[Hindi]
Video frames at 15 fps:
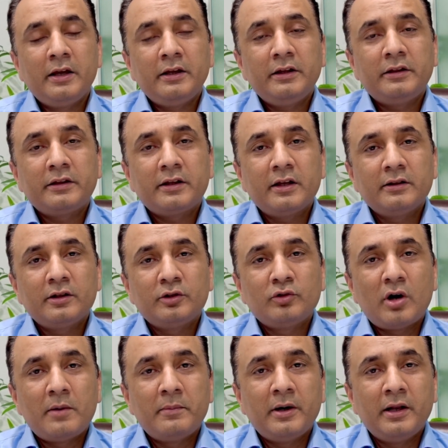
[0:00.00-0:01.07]
इसके अंदर जो
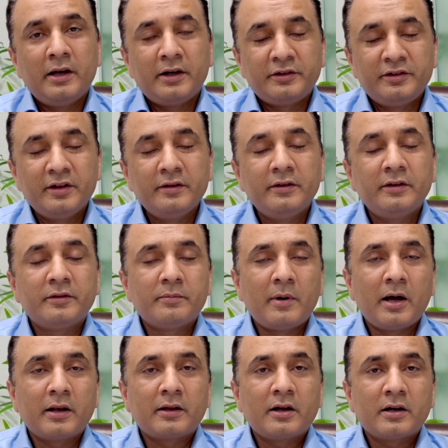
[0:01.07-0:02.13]
हम अलर्जेंस
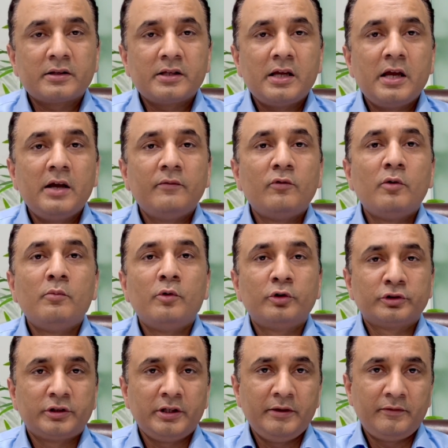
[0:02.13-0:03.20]
इस्तेमाल करते हैं वो
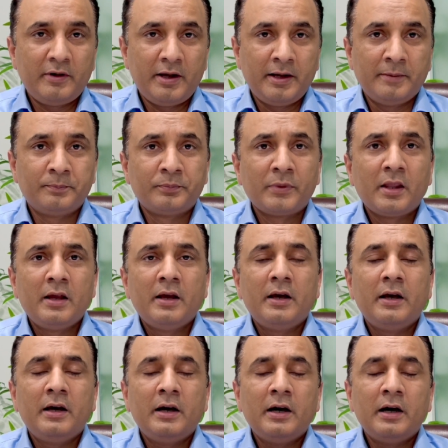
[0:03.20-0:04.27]
मुख्तलिफ हैं
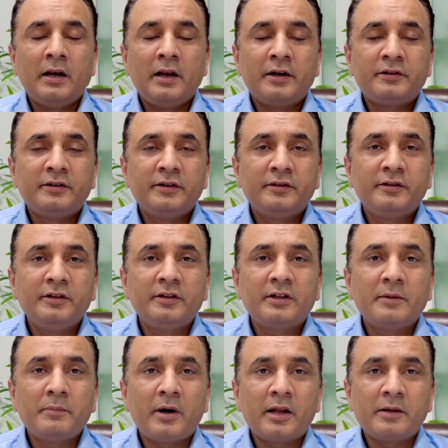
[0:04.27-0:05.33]
एलर्जेंस जिनके
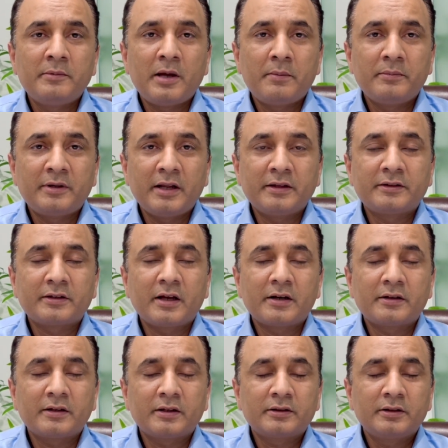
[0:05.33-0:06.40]
बारे में हम टेस्ट कर
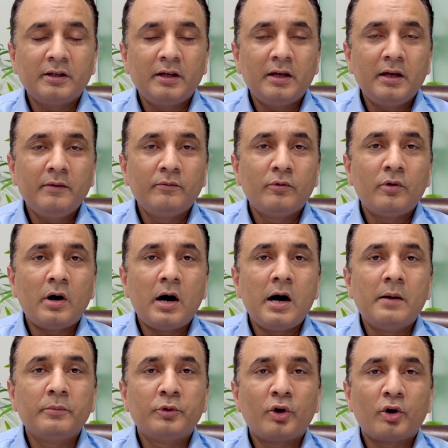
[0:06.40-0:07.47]
सकते हैं वो
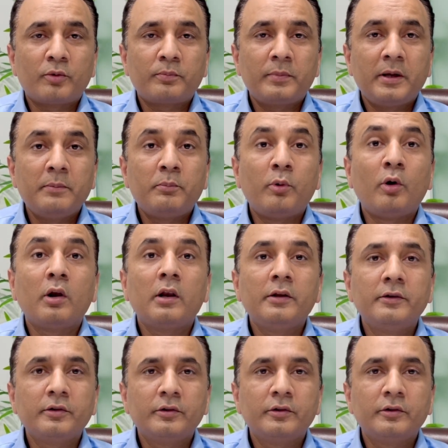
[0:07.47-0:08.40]
आमतौर पे पोलन्स